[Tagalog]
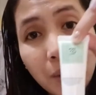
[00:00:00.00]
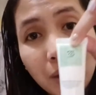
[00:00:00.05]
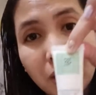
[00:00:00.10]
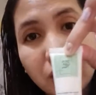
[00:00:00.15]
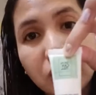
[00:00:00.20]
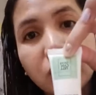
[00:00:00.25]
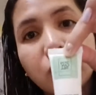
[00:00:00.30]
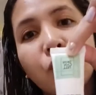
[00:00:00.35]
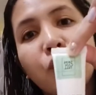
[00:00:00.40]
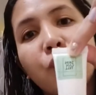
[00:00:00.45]
is
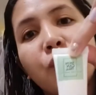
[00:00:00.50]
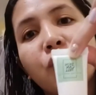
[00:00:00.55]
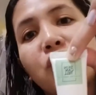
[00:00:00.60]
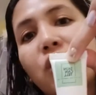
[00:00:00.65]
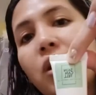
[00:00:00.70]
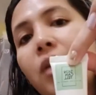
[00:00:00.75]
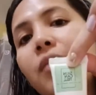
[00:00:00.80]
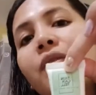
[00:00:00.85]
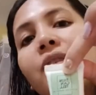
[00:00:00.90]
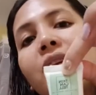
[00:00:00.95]
for
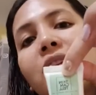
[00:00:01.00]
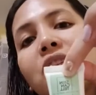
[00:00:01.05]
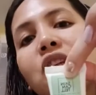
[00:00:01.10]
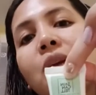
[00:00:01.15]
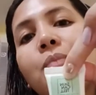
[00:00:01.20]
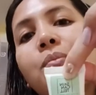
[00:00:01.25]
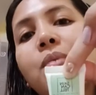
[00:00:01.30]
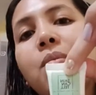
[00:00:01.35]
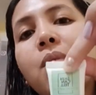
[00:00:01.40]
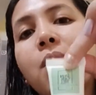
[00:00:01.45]
travel.
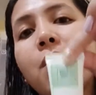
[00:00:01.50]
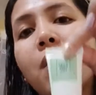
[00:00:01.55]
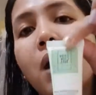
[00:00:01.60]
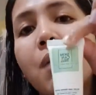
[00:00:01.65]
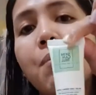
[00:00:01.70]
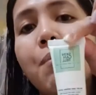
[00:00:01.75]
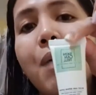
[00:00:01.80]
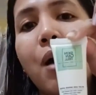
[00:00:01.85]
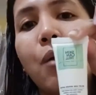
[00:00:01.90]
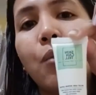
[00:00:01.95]
Syempre may mga
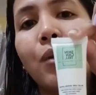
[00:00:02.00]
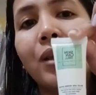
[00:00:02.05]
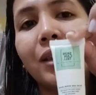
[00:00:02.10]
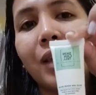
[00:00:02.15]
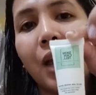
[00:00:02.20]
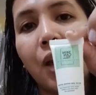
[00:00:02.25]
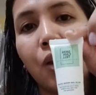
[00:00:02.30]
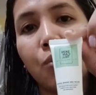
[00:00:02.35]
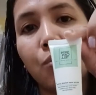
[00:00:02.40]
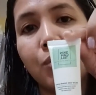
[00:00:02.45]
bawal
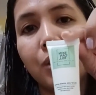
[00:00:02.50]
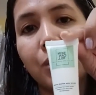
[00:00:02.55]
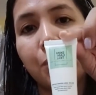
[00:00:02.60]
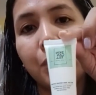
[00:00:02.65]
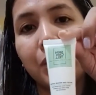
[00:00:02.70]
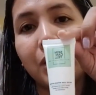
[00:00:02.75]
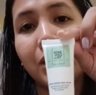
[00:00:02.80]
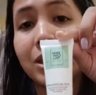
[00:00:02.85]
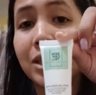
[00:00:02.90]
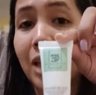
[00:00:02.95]
tayong
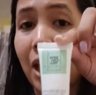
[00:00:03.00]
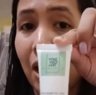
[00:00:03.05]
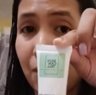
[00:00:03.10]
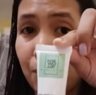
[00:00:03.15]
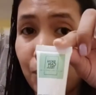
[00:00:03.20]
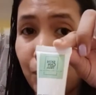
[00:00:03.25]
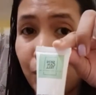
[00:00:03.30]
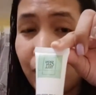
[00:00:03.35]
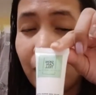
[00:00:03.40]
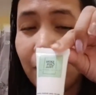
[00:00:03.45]
bitbitin sa
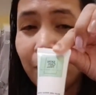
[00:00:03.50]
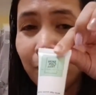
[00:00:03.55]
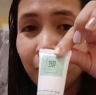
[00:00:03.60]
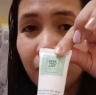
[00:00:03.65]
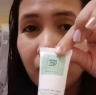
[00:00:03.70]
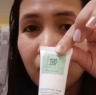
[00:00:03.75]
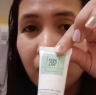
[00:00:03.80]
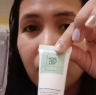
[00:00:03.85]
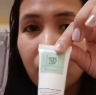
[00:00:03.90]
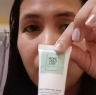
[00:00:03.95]
airport.
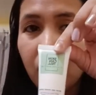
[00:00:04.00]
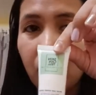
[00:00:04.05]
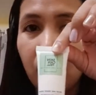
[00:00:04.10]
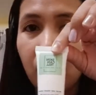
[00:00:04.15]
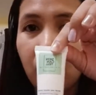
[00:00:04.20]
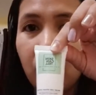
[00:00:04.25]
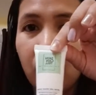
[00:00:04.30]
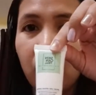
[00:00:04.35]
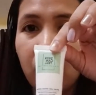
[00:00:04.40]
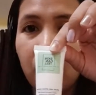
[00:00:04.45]

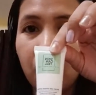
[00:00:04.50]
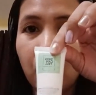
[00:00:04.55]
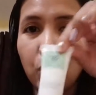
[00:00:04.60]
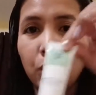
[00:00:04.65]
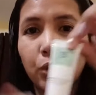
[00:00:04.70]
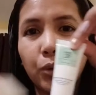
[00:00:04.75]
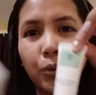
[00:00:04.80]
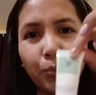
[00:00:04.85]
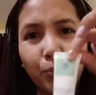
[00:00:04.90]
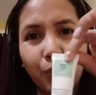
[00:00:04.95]
Um,
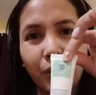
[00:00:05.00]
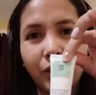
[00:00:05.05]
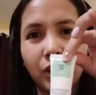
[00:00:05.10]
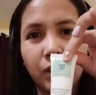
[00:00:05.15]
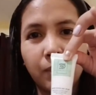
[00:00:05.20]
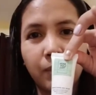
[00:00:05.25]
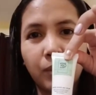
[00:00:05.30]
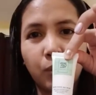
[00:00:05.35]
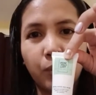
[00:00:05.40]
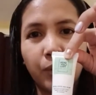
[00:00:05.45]
although pwede
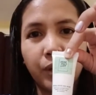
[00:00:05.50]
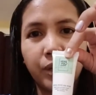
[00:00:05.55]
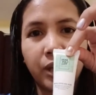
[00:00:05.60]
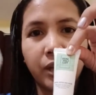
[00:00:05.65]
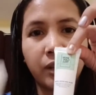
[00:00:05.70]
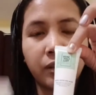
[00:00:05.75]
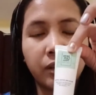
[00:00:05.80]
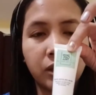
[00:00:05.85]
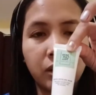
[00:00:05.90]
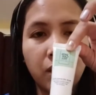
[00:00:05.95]
naman
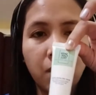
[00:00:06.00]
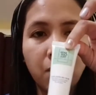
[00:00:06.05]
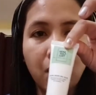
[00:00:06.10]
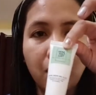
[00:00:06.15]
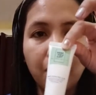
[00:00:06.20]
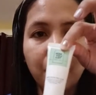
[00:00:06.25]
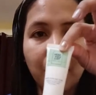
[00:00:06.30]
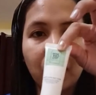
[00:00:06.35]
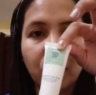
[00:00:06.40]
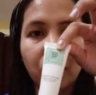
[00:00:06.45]
100 ml
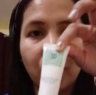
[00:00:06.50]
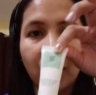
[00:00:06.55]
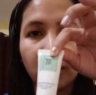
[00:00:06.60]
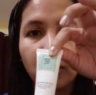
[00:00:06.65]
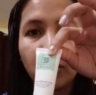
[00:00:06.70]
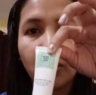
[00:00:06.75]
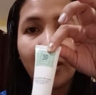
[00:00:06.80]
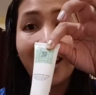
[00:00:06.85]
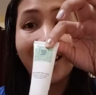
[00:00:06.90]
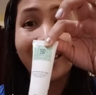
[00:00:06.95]
pero ito
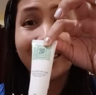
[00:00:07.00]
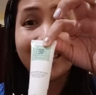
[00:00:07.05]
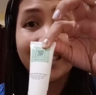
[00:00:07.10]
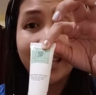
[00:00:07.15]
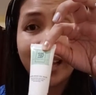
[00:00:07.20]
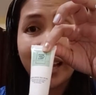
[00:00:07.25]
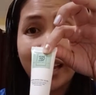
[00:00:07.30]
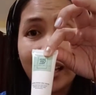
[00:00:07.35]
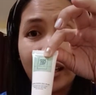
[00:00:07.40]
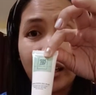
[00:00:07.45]
kahit
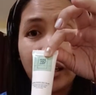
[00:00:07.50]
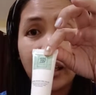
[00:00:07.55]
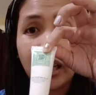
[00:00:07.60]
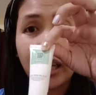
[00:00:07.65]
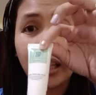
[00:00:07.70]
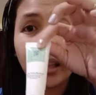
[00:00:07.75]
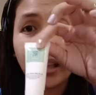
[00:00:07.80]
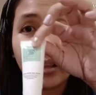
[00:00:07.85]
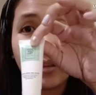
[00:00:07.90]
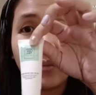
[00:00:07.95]
saan. At
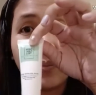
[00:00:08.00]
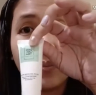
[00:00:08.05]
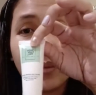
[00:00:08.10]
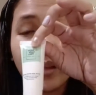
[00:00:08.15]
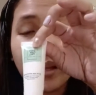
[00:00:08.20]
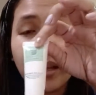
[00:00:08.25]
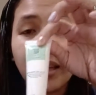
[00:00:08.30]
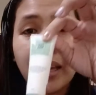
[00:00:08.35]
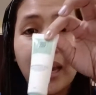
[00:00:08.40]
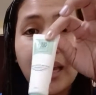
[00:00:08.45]

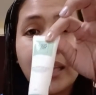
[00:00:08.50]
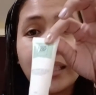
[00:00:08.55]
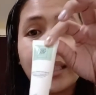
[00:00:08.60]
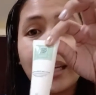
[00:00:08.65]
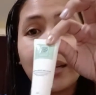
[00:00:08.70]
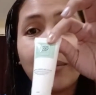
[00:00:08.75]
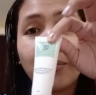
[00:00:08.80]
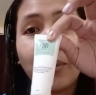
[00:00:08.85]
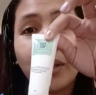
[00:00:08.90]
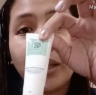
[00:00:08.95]
kahit
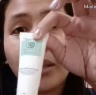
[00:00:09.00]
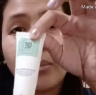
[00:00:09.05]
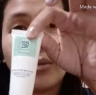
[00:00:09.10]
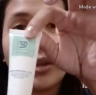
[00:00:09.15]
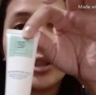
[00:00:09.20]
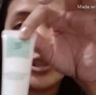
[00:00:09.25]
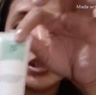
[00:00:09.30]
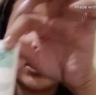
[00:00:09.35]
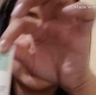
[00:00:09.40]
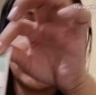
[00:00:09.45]
saan pwede mong
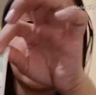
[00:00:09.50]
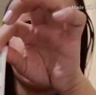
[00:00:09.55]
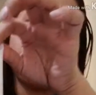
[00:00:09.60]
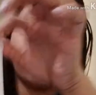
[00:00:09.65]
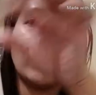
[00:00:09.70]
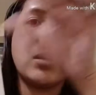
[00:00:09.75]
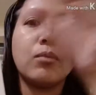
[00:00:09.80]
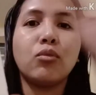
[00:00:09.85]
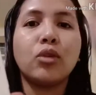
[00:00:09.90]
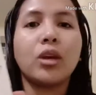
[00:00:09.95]
siksik,
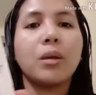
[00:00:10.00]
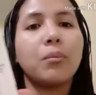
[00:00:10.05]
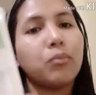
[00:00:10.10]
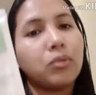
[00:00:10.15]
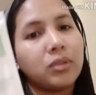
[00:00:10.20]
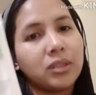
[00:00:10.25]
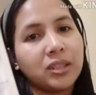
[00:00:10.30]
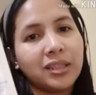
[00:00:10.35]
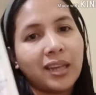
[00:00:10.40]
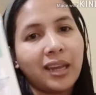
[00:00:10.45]
pwede mong
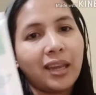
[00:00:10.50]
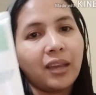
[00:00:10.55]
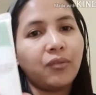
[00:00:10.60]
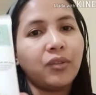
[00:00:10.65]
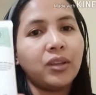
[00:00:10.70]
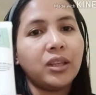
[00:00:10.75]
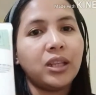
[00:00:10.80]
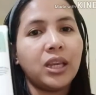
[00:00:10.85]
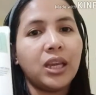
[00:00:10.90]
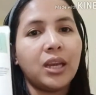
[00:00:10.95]
ibusa if
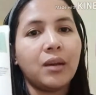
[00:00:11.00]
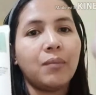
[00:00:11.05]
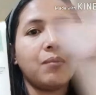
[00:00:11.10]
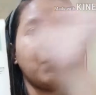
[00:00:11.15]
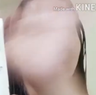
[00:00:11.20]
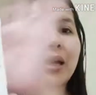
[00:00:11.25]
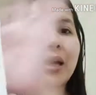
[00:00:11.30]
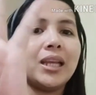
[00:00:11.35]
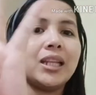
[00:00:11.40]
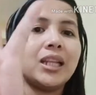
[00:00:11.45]
hindi ka
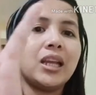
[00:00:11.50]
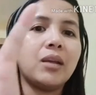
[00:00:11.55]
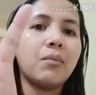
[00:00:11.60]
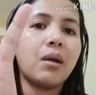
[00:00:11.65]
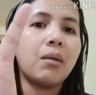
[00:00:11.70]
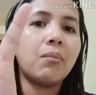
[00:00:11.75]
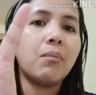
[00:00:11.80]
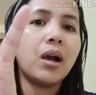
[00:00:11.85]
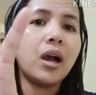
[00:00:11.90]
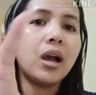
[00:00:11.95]
mahilig
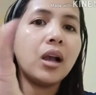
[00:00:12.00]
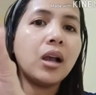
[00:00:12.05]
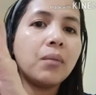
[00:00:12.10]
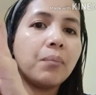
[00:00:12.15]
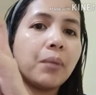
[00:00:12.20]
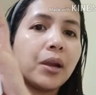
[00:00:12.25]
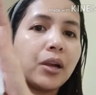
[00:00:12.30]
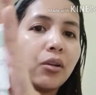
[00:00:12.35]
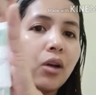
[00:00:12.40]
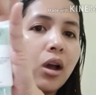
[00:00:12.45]
magbag.
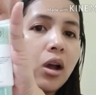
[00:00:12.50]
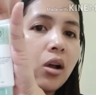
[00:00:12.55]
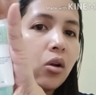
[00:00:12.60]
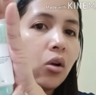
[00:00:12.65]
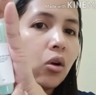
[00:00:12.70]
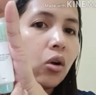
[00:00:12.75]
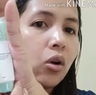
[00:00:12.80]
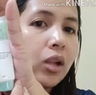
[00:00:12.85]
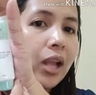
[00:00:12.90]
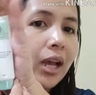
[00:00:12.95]
Pero
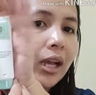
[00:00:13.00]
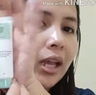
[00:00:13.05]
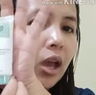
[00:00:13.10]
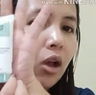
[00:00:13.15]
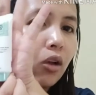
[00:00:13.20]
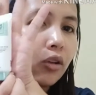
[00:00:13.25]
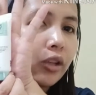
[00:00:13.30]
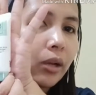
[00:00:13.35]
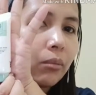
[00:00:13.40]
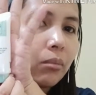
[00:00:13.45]
ako, lagi ako
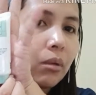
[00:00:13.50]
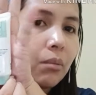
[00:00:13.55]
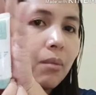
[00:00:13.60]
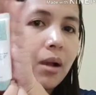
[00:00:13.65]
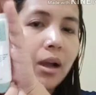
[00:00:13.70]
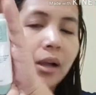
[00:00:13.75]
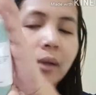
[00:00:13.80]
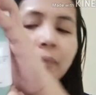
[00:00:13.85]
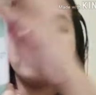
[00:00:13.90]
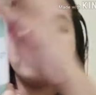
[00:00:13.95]
nagbabag.
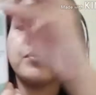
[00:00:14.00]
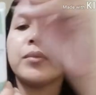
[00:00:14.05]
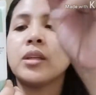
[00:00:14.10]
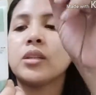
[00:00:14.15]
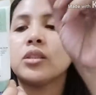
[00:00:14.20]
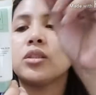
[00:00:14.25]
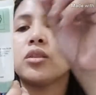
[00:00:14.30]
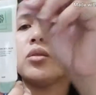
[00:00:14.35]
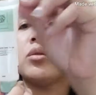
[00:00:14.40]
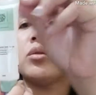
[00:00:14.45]

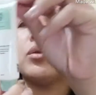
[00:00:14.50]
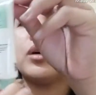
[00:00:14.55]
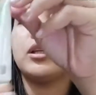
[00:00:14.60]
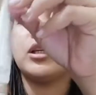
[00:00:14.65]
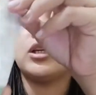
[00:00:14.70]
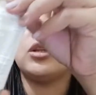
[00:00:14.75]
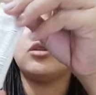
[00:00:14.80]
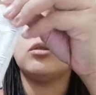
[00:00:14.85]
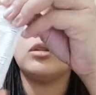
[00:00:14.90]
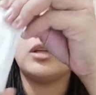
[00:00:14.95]
So,
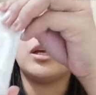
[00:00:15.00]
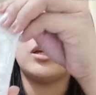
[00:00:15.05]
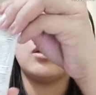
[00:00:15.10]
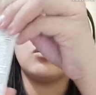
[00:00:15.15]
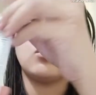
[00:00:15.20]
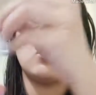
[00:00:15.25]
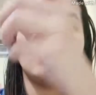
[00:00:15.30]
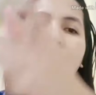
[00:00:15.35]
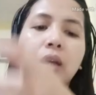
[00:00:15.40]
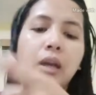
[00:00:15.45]
andito din
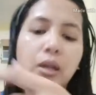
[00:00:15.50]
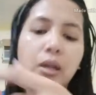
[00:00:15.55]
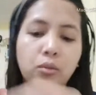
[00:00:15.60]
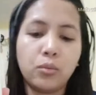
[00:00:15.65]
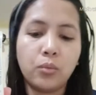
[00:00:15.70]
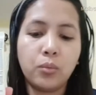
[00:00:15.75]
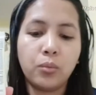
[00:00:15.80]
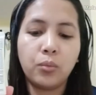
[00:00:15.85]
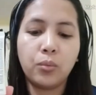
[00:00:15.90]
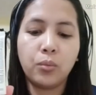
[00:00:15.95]
kung
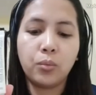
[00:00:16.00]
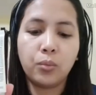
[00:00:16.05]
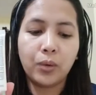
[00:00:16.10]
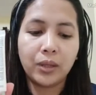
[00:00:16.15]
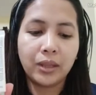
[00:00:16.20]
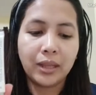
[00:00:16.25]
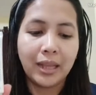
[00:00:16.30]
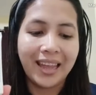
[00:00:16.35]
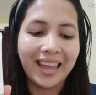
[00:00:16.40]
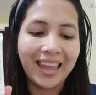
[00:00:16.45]
anong
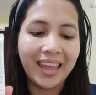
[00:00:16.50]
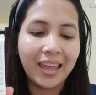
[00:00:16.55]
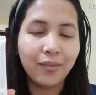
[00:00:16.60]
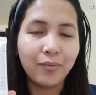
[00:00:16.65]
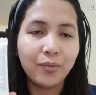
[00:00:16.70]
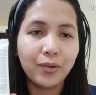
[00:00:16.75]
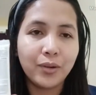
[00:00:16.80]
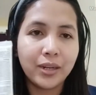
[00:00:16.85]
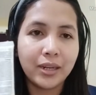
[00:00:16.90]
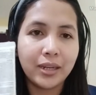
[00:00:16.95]

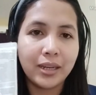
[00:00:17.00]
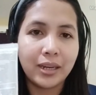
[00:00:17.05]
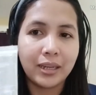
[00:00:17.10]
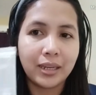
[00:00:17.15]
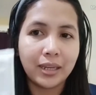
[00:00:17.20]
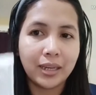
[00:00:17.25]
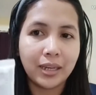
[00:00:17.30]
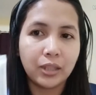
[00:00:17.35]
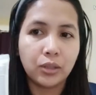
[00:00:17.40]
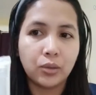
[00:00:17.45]
whatever na
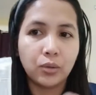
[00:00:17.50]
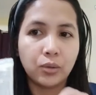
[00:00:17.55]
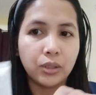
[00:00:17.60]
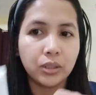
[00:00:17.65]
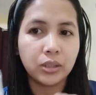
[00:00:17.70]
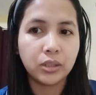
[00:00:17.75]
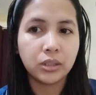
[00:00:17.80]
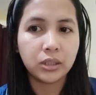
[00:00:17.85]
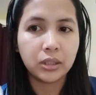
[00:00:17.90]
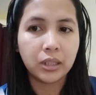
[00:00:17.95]
nakalagay doon
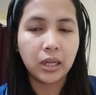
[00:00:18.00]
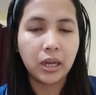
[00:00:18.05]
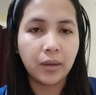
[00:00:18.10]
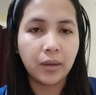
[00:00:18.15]
sa